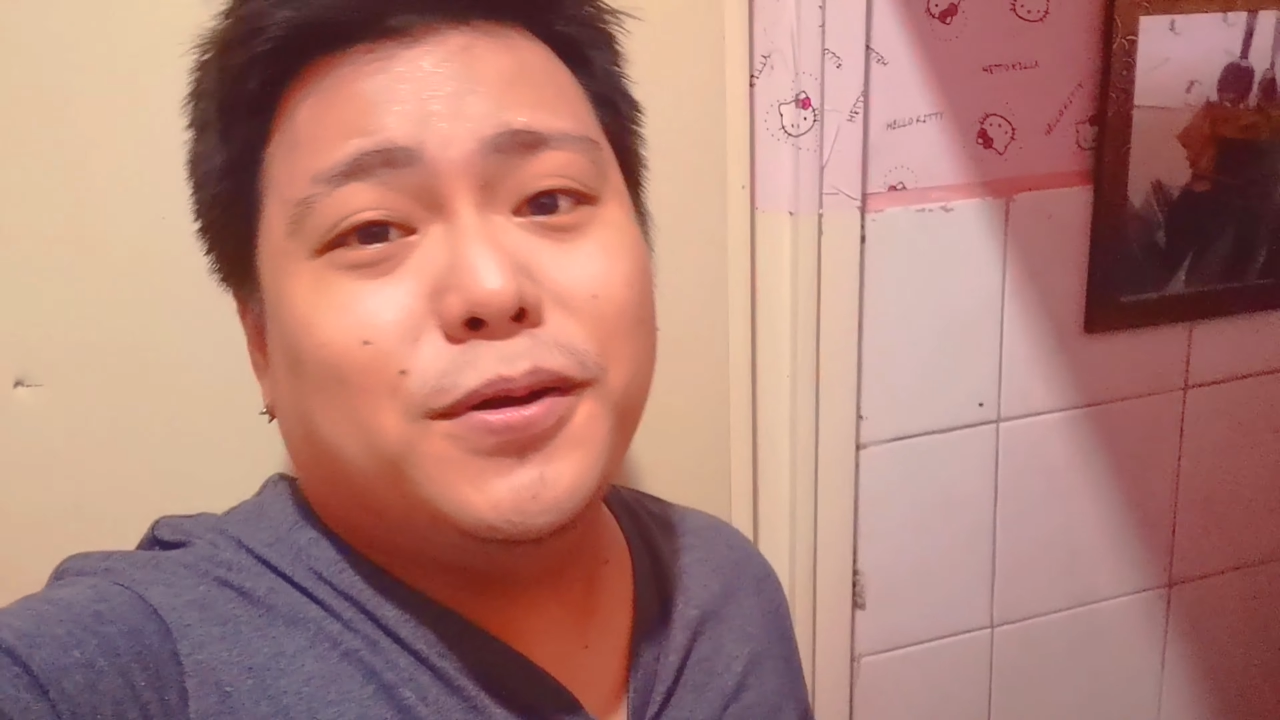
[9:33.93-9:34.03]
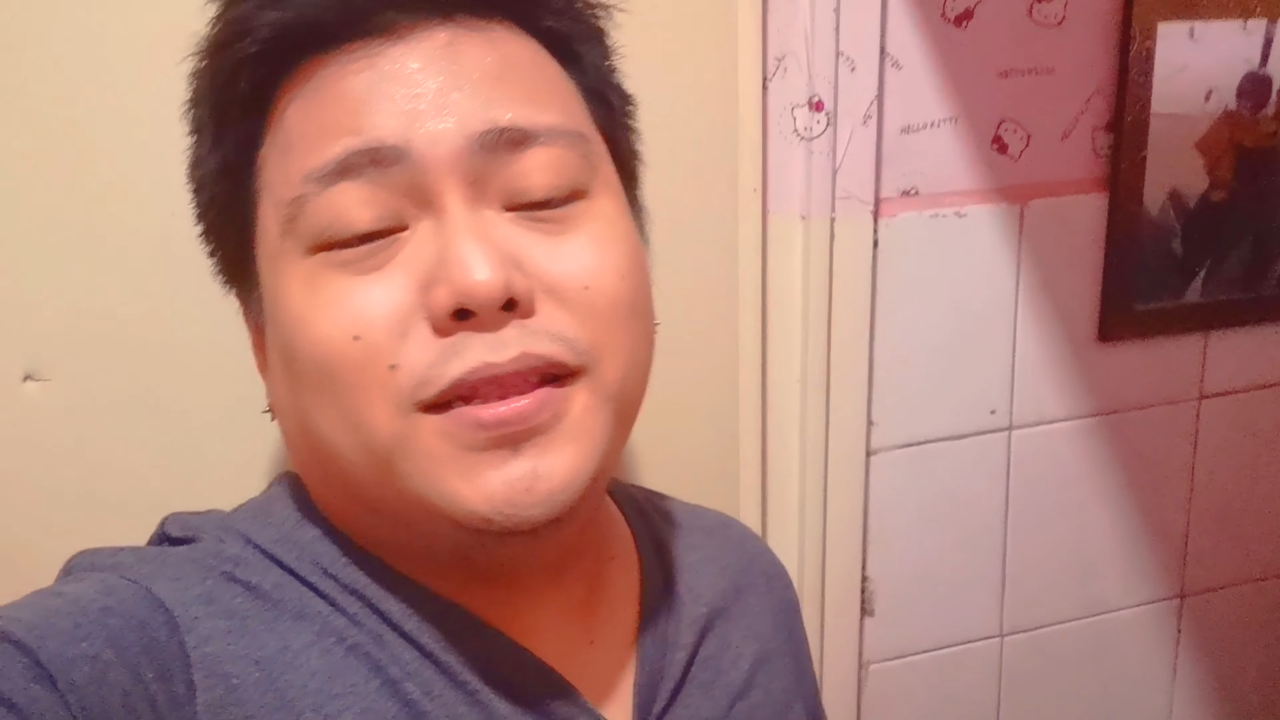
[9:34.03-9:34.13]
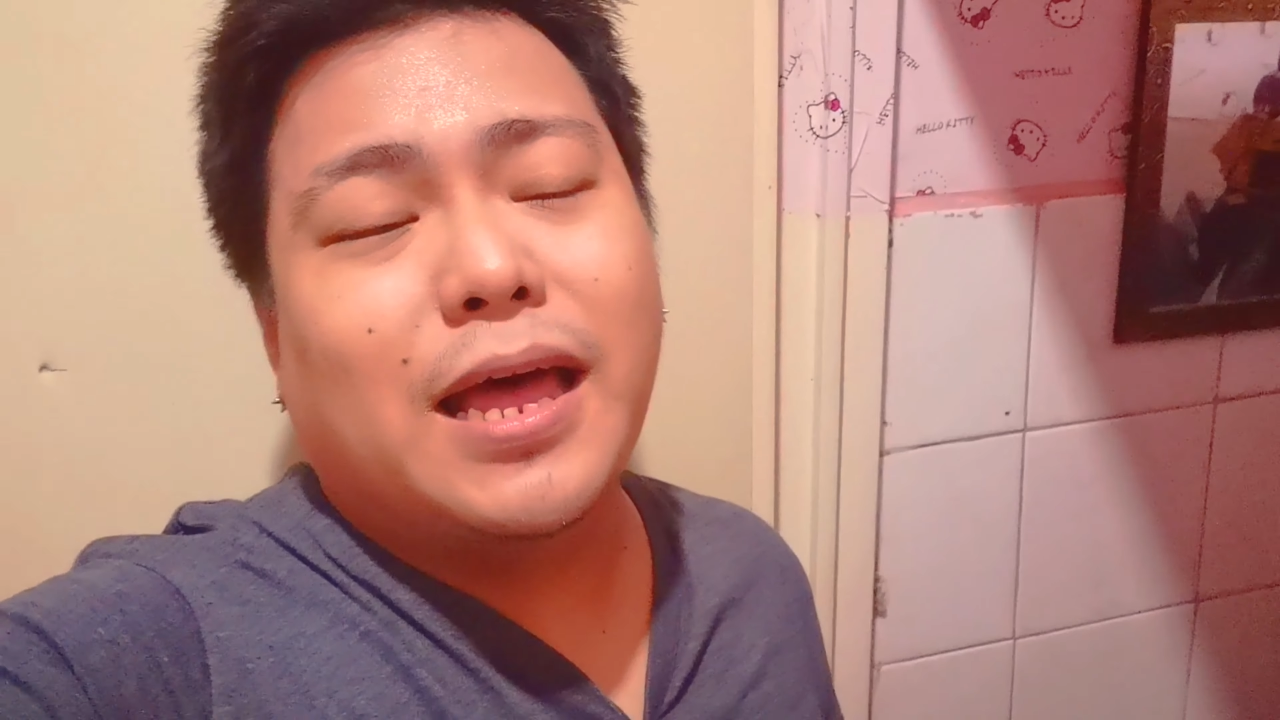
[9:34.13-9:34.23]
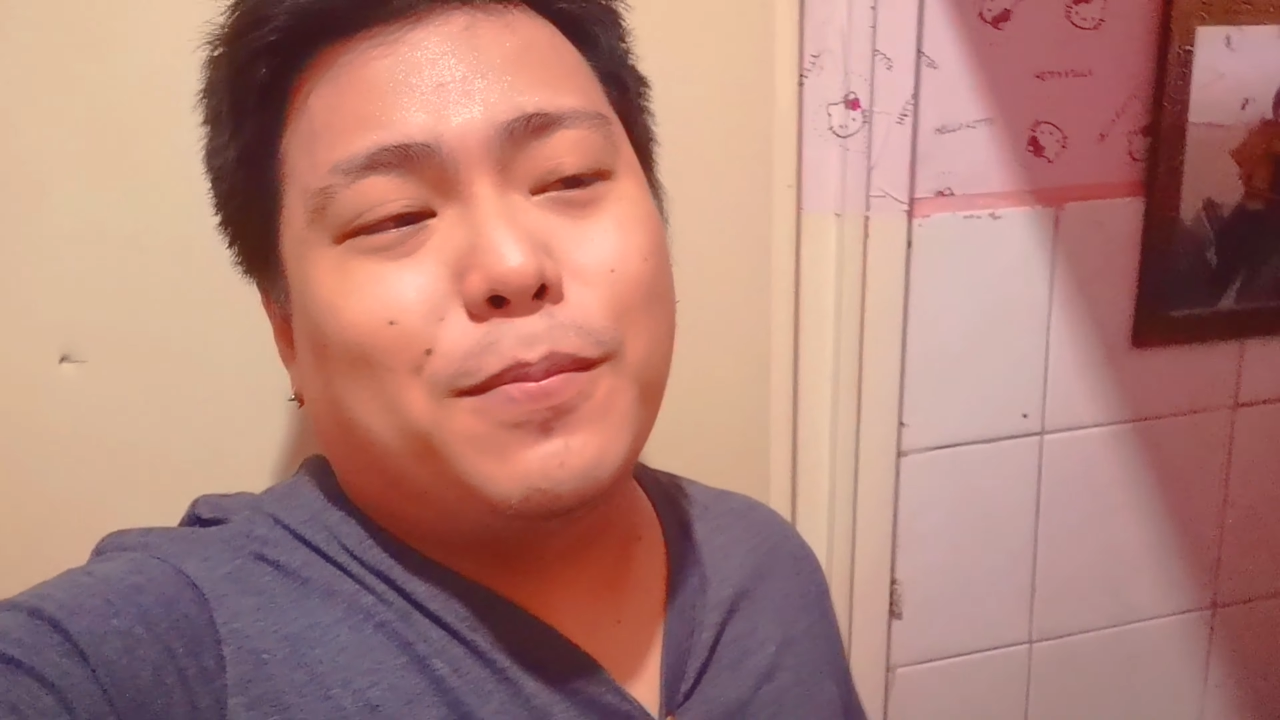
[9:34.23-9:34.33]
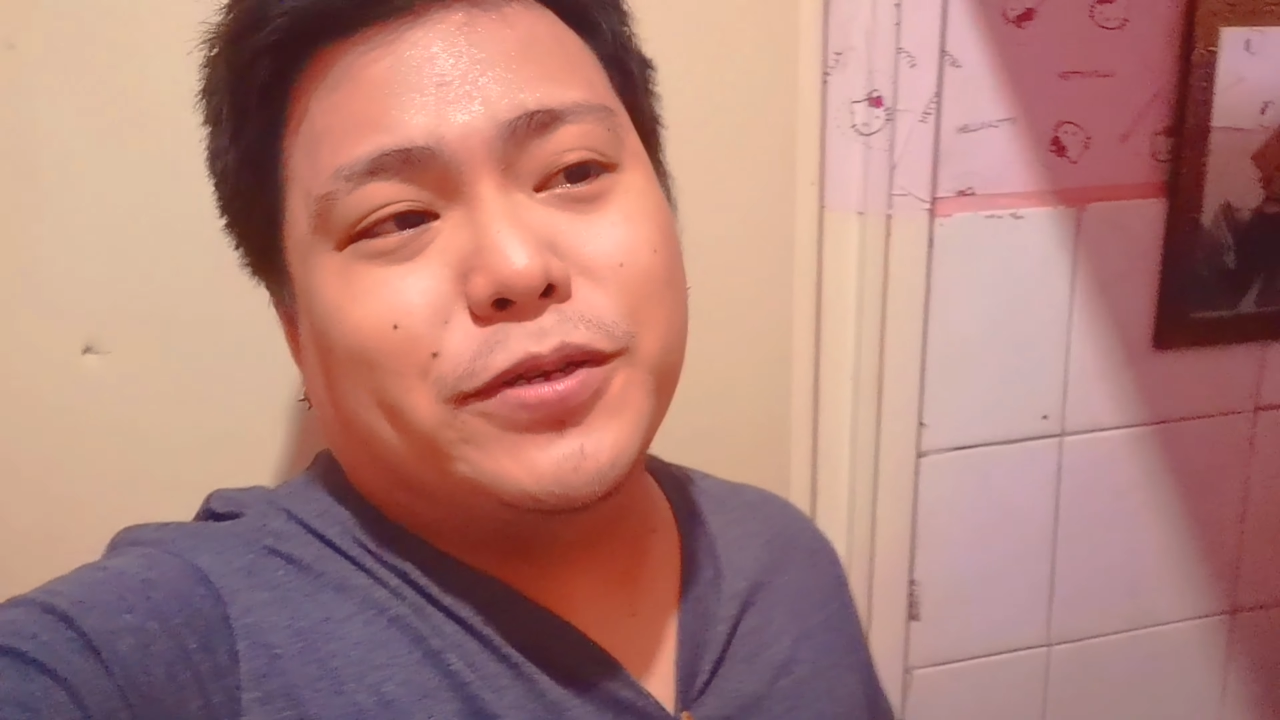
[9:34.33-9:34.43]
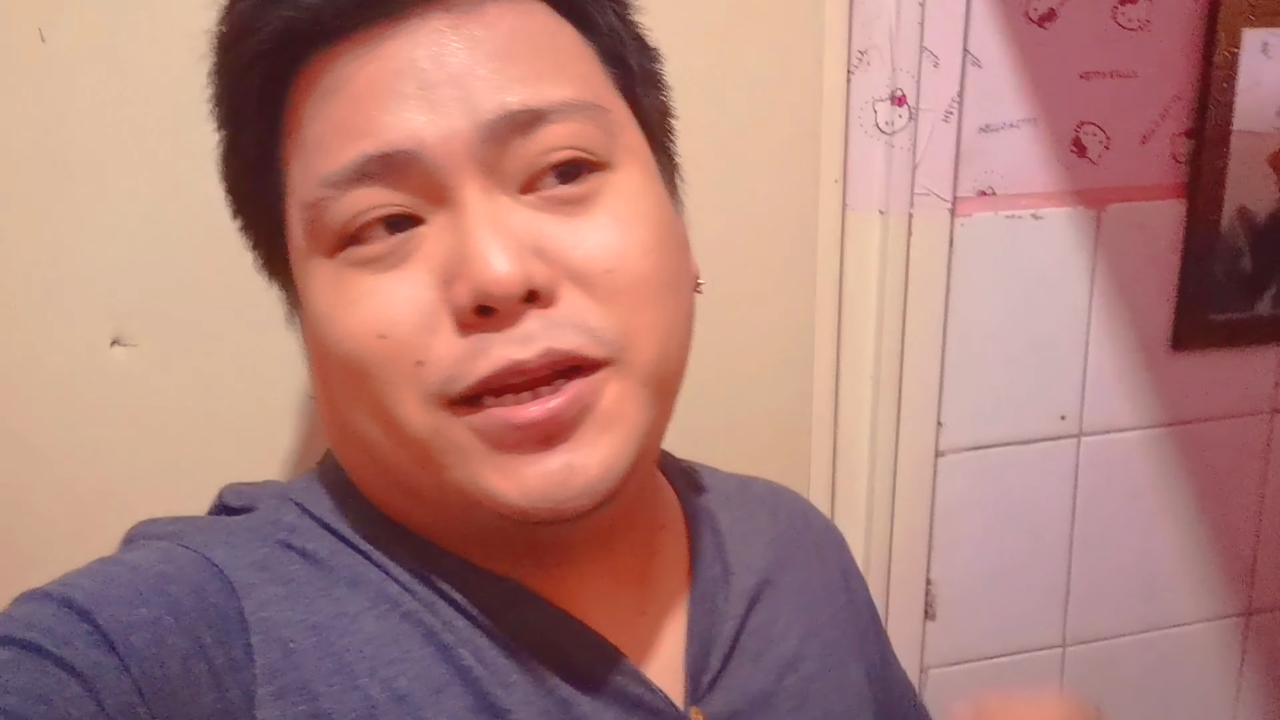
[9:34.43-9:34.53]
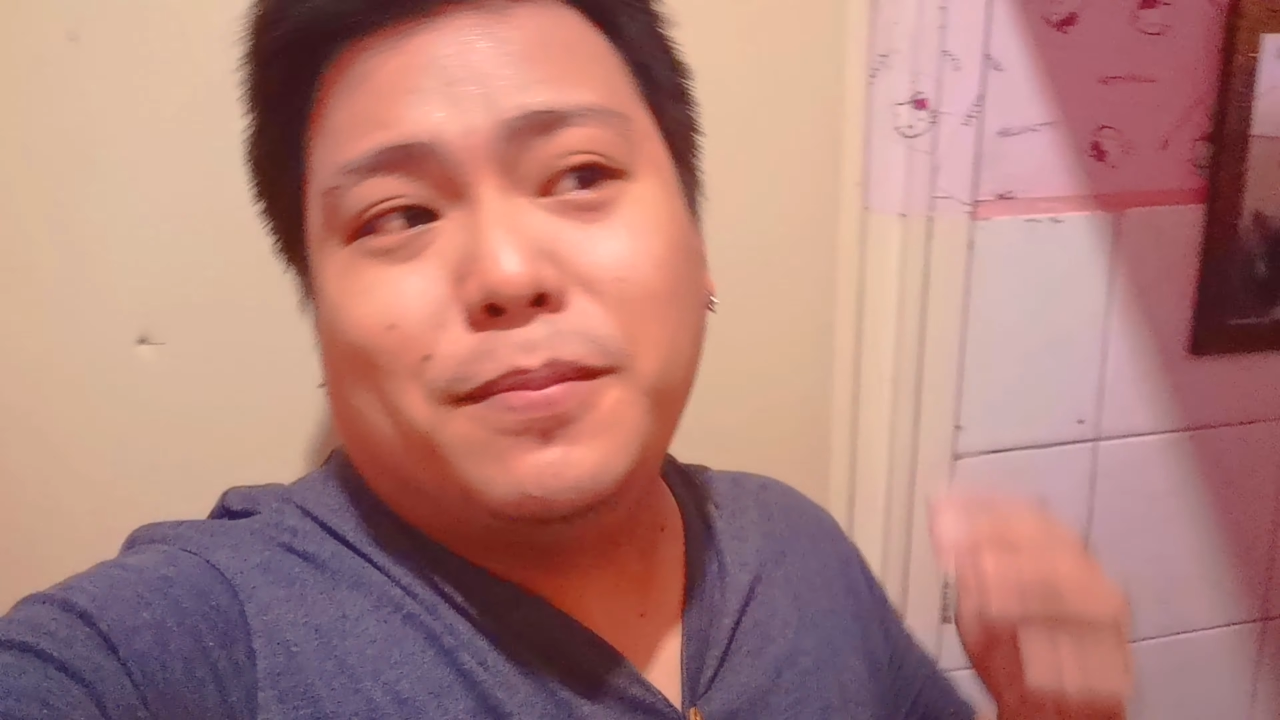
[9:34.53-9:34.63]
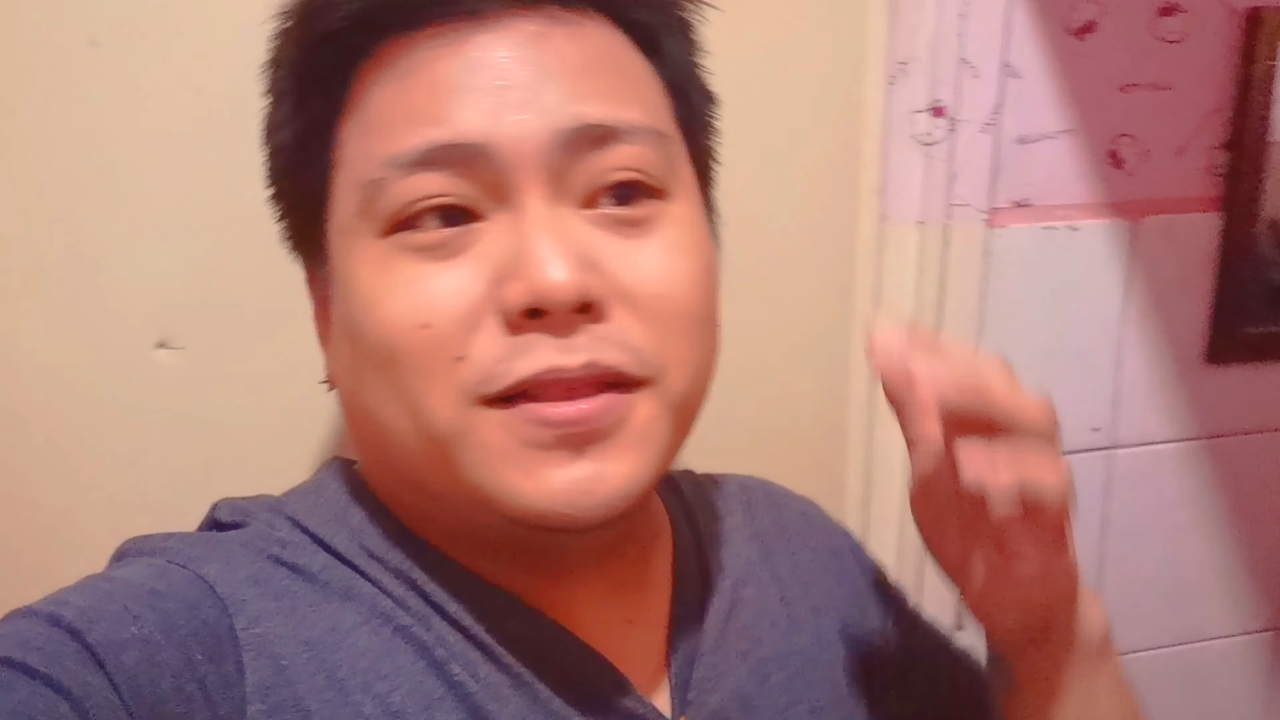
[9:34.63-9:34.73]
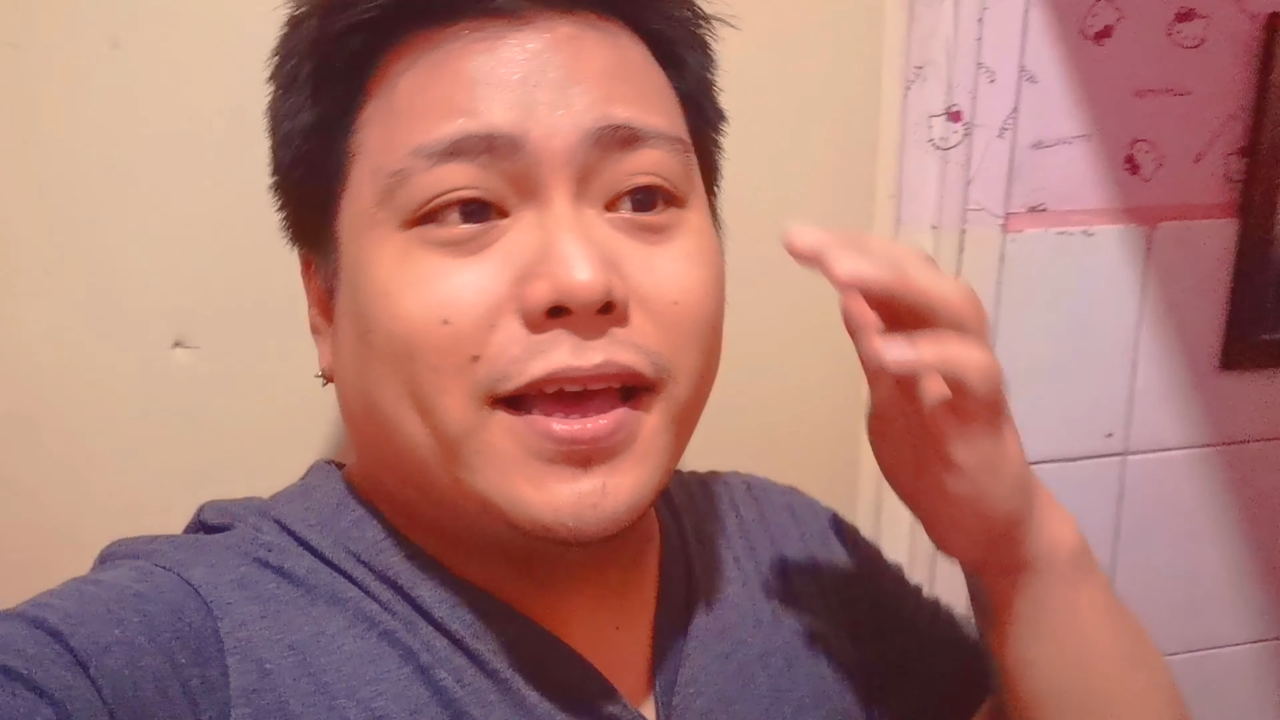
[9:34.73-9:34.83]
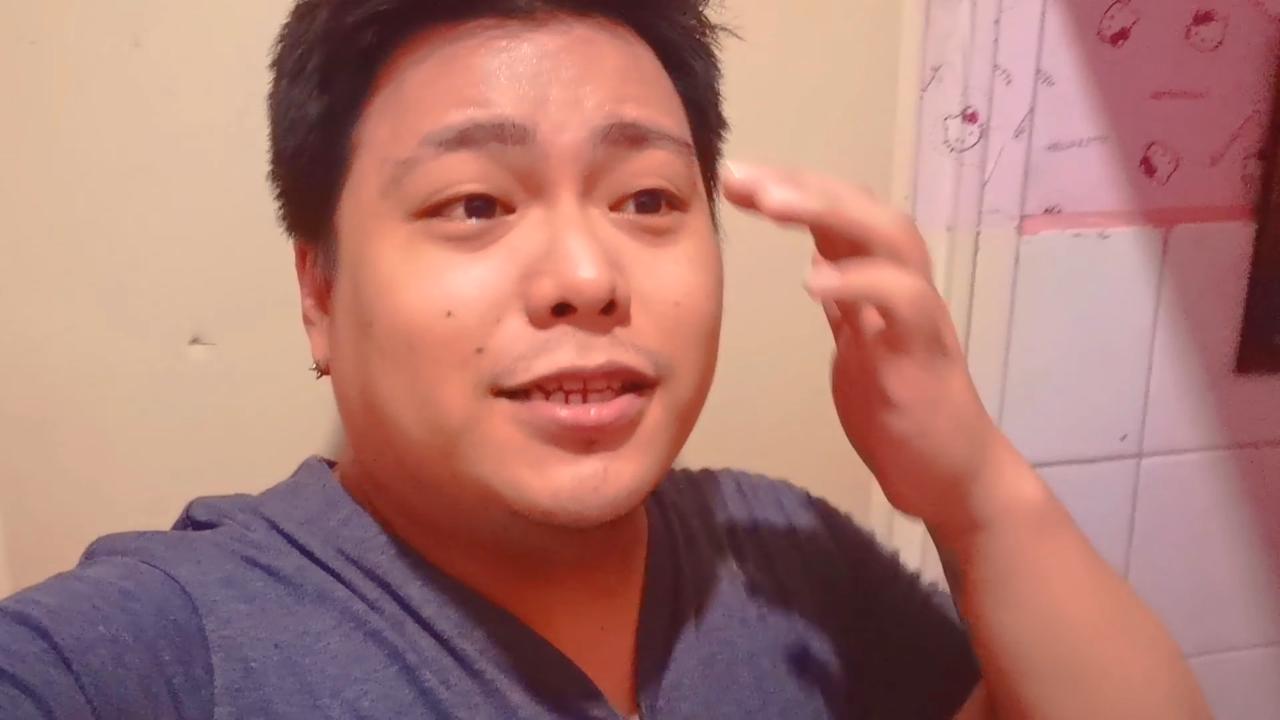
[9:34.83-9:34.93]
kadon, natapos na
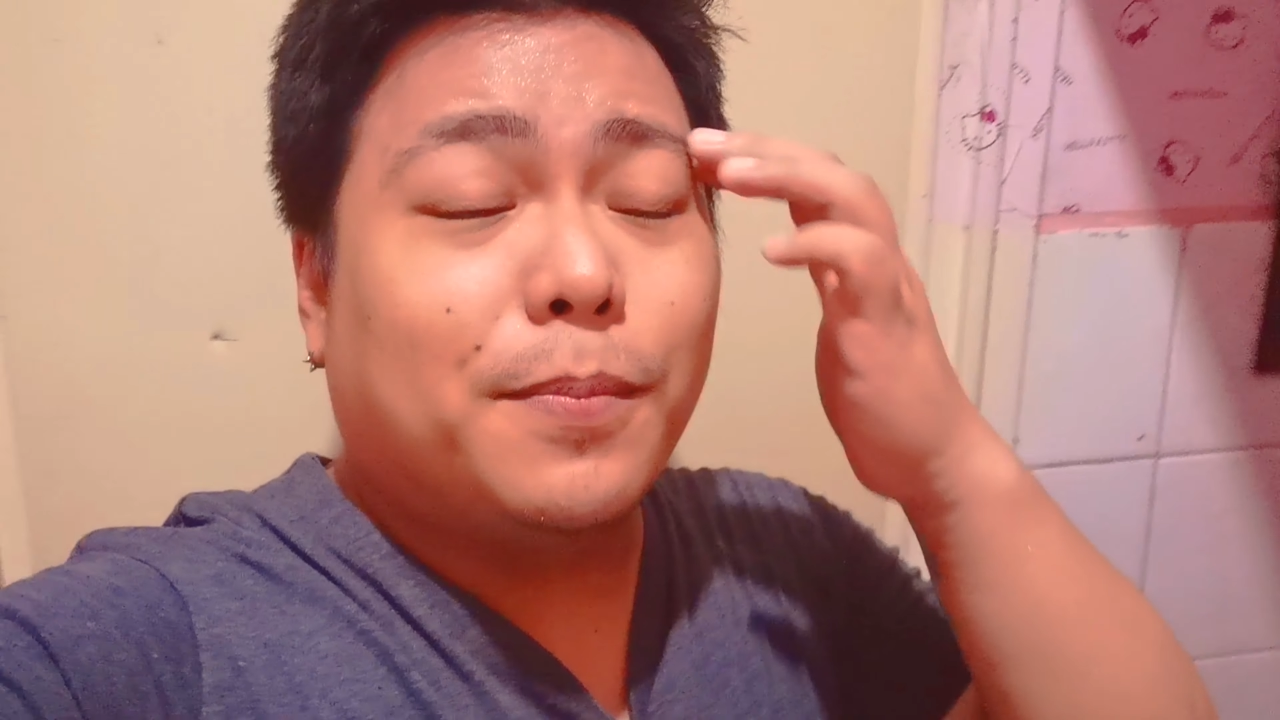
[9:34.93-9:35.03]
naman tayo